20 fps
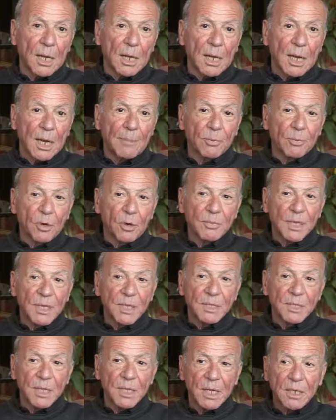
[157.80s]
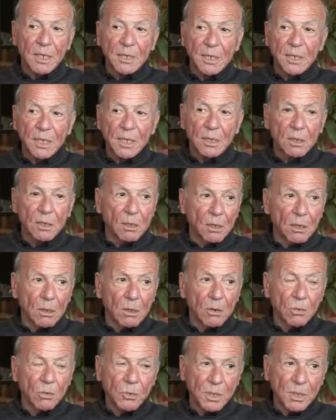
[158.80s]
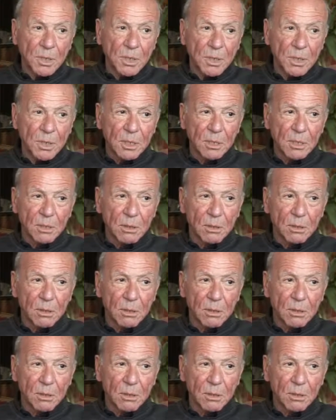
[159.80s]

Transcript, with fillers: La première, c'est qu'elle sert aussi,